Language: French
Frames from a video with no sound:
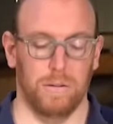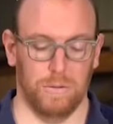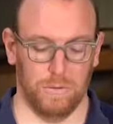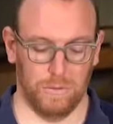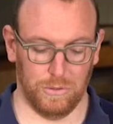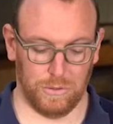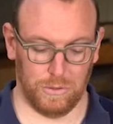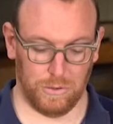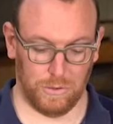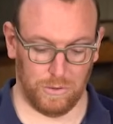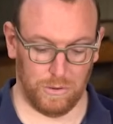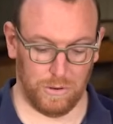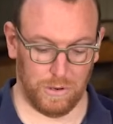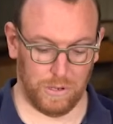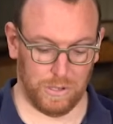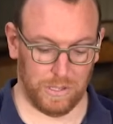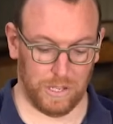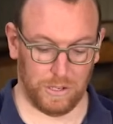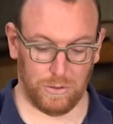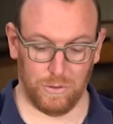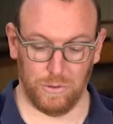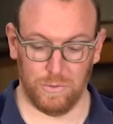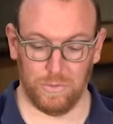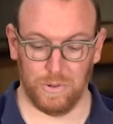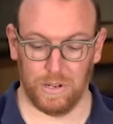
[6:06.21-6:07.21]
Autant un
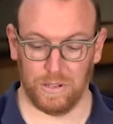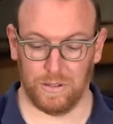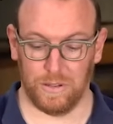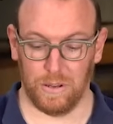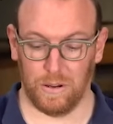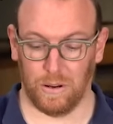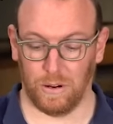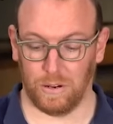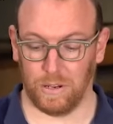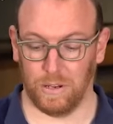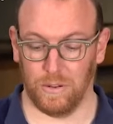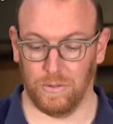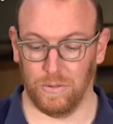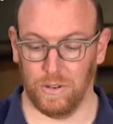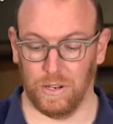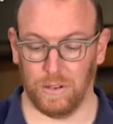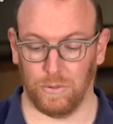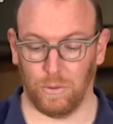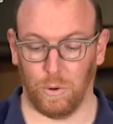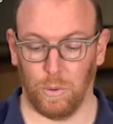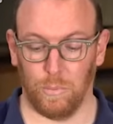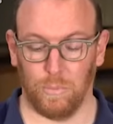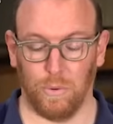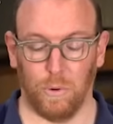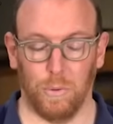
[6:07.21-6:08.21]
accumulateur qu'une
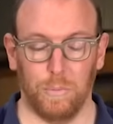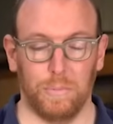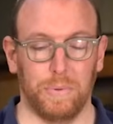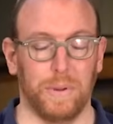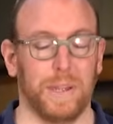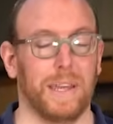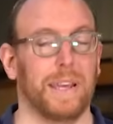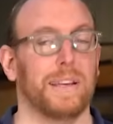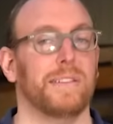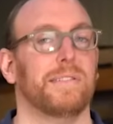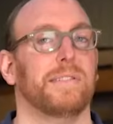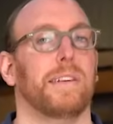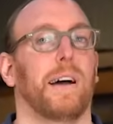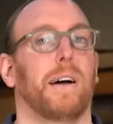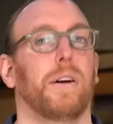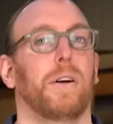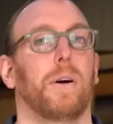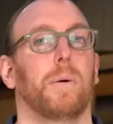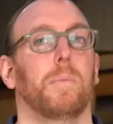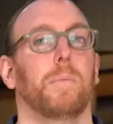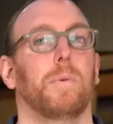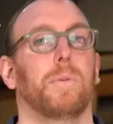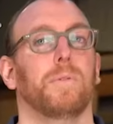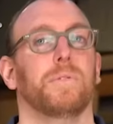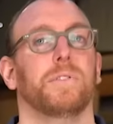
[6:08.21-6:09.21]
électropompe,
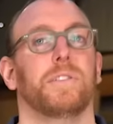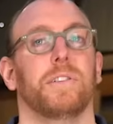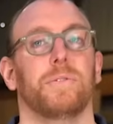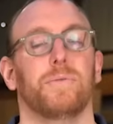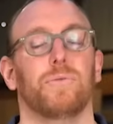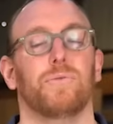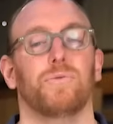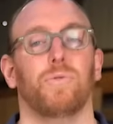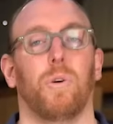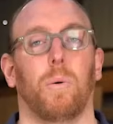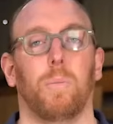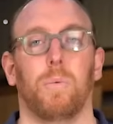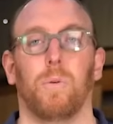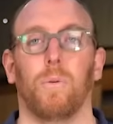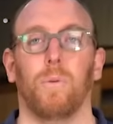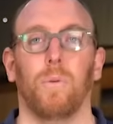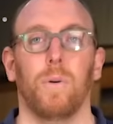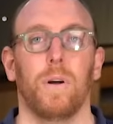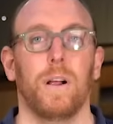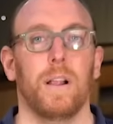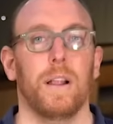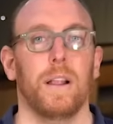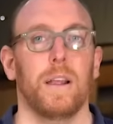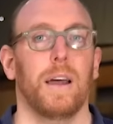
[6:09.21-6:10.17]
extérieurement c'est toujours bon,